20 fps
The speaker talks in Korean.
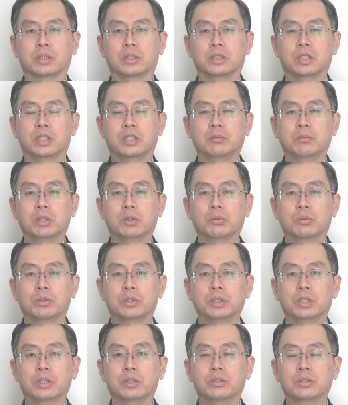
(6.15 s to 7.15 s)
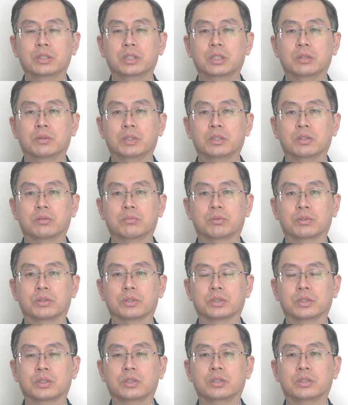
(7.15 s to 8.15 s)
그 다음에 오는 형태와
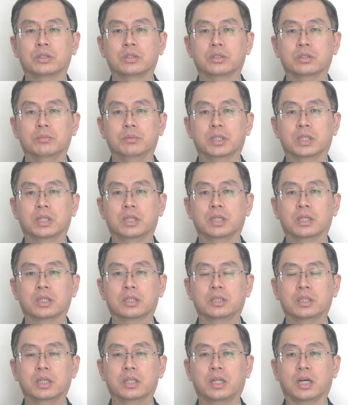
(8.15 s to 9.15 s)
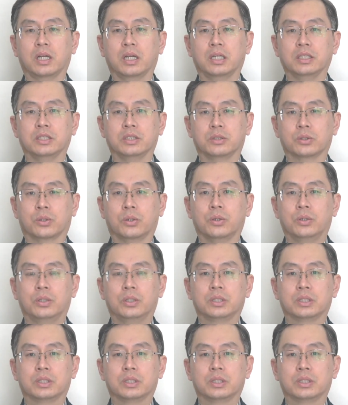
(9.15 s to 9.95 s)
더불어서 의미가 크게 달라지죠.